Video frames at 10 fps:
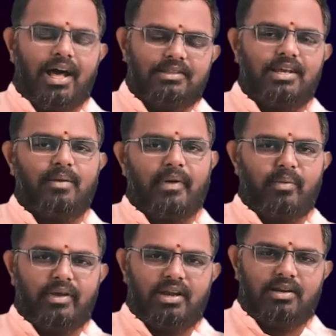
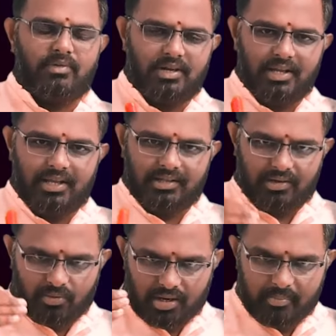ఆర్థికపరమైనటువంటి
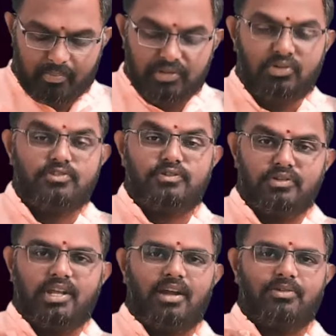ఏదైనా ఒక ఇబ్బంది
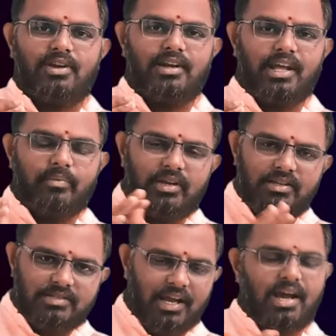వస్తుంది అనుకునే
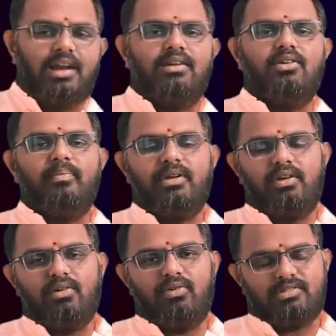టైంకి సకాలంలో
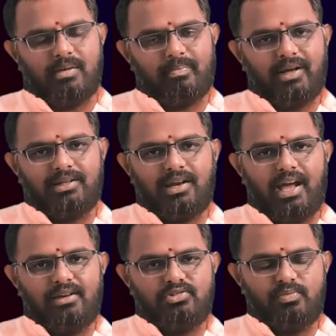మీకు ఇంకో సంపాదన
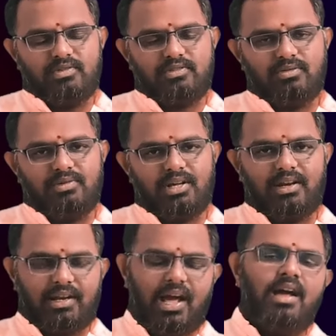ఆయన చూపిస్తూ
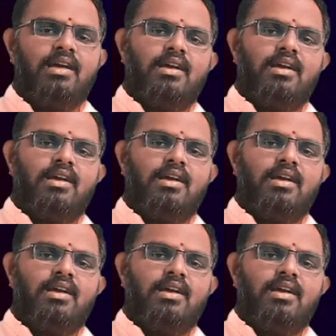ఉంటారు ఇలా